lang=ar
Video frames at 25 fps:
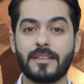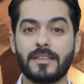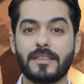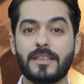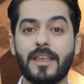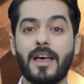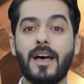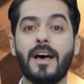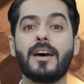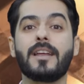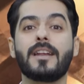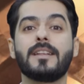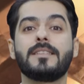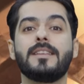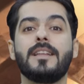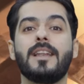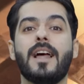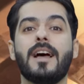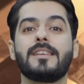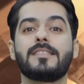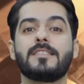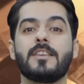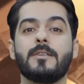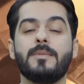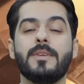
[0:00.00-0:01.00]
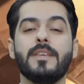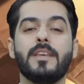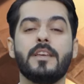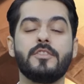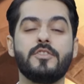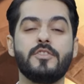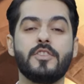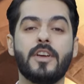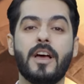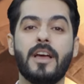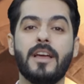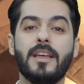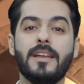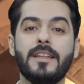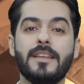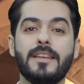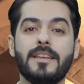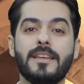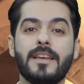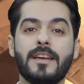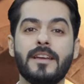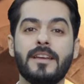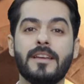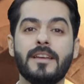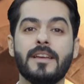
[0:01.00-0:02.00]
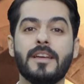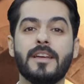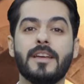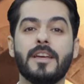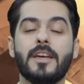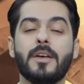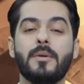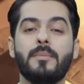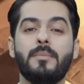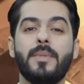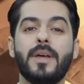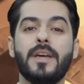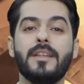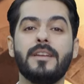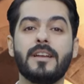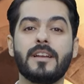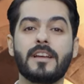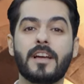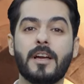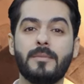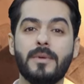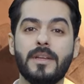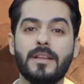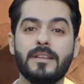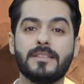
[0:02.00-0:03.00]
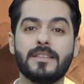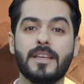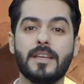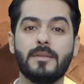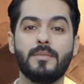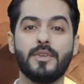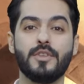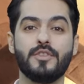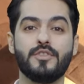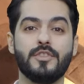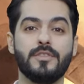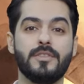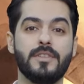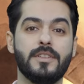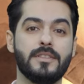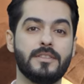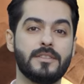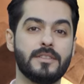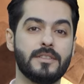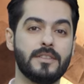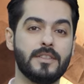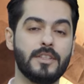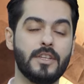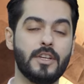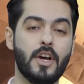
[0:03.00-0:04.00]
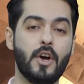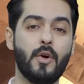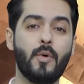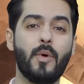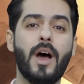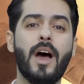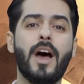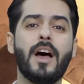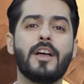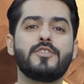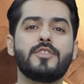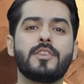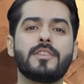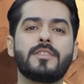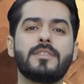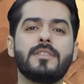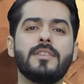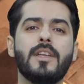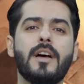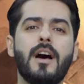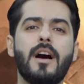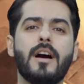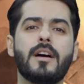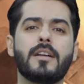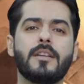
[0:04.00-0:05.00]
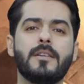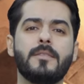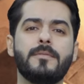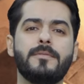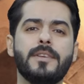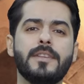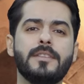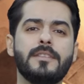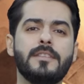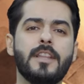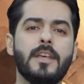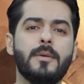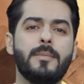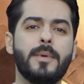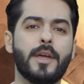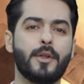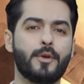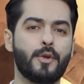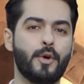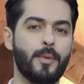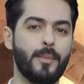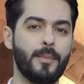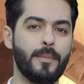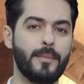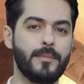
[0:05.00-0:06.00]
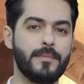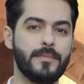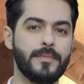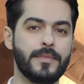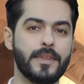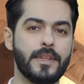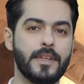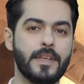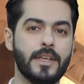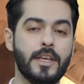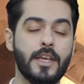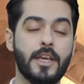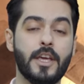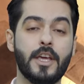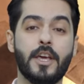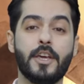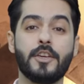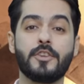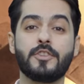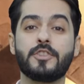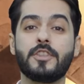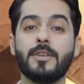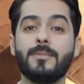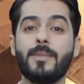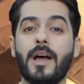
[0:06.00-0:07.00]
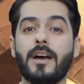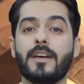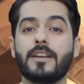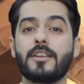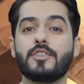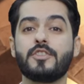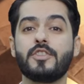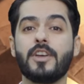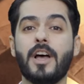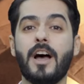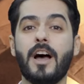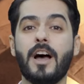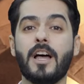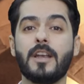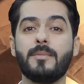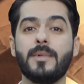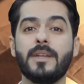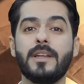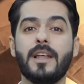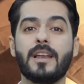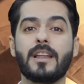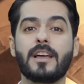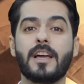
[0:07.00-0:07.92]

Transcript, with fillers: ثارت العصبية الجاهلية بين القبيلتين من جديد وهاجت نار الفتنة بينهم اجتمع رجال من